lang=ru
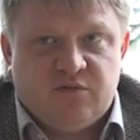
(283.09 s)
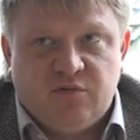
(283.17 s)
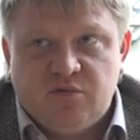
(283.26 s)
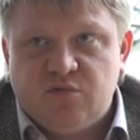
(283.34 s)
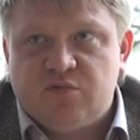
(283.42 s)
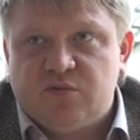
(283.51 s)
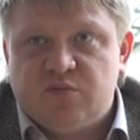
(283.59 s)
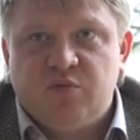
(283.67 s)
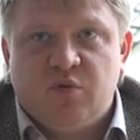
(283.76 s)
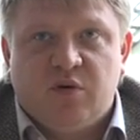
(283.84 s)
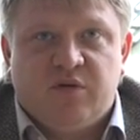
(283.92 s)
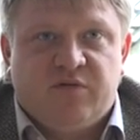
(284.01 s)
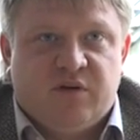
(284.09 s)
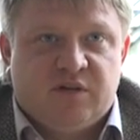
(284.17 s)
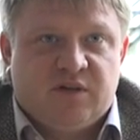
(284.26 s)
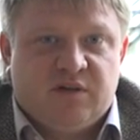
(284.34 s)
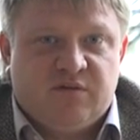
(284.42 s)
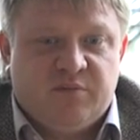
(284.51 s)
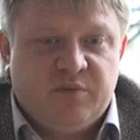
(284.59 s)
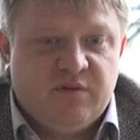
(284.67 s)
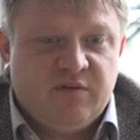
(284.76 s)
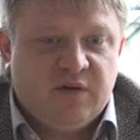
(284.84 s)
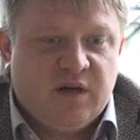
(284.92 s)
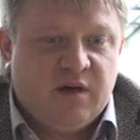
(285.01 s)
ну, тут много факторов.
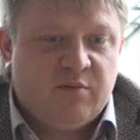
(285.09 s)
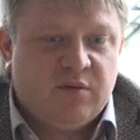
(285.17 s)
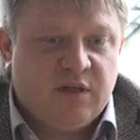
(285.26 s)
Во-первых, как бы